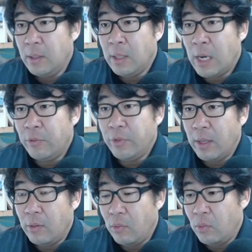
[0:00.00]

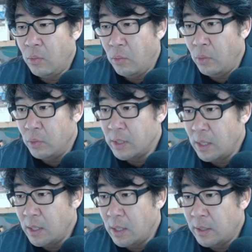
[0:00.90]
가운데 오
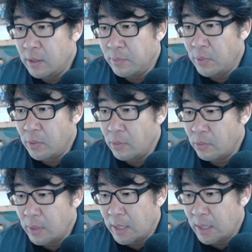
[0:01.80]
색깔이 뭐
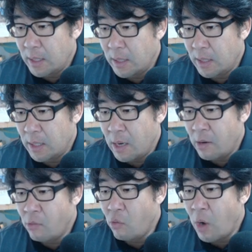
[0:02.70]

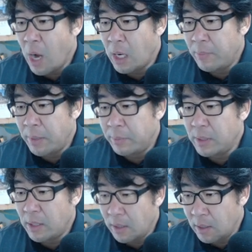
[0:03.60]

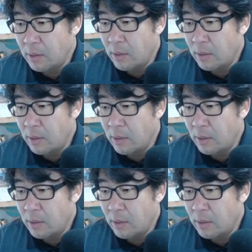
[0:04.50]
과감합니다. 그냥